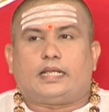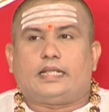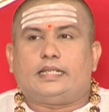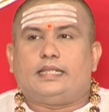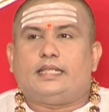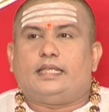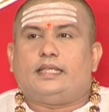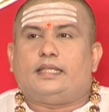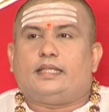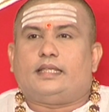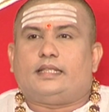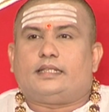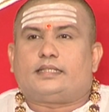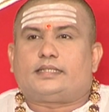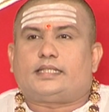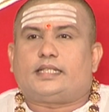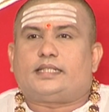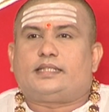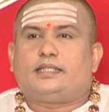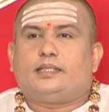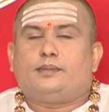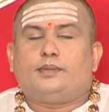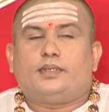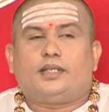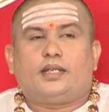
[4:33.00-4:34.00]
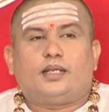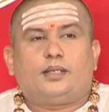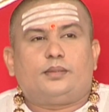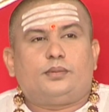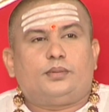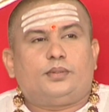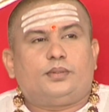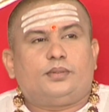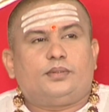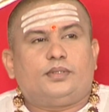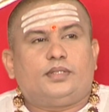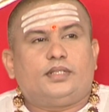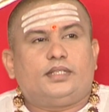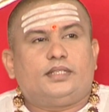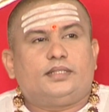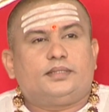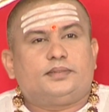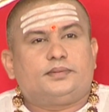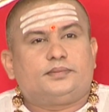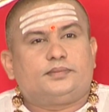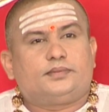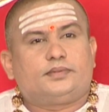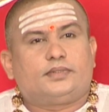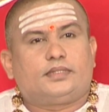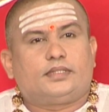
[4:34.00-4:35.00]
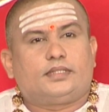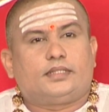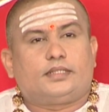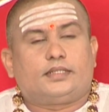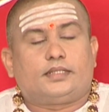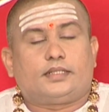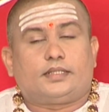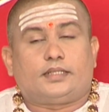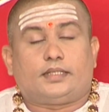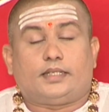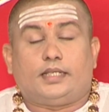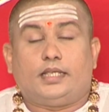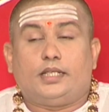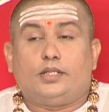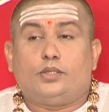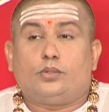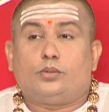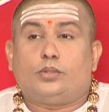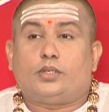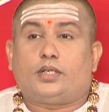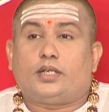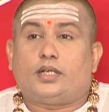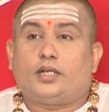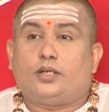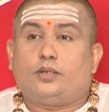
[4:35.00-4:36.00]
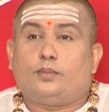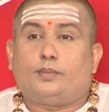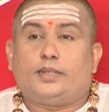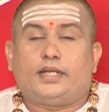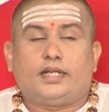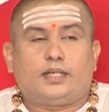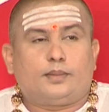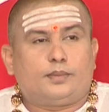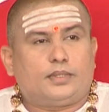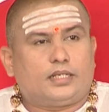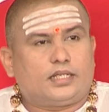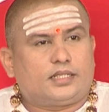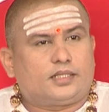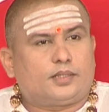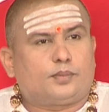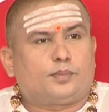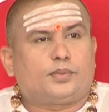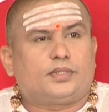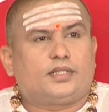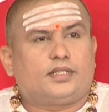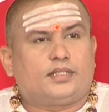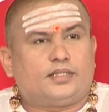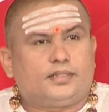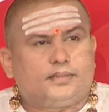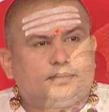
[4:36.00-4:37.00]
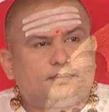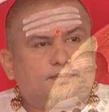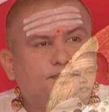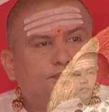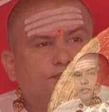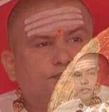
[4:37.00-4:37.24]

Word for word: అది సత్యం ఎలా ఉంటుంది ఏదో ఒకనాడు బయటపడక తప్పదు అది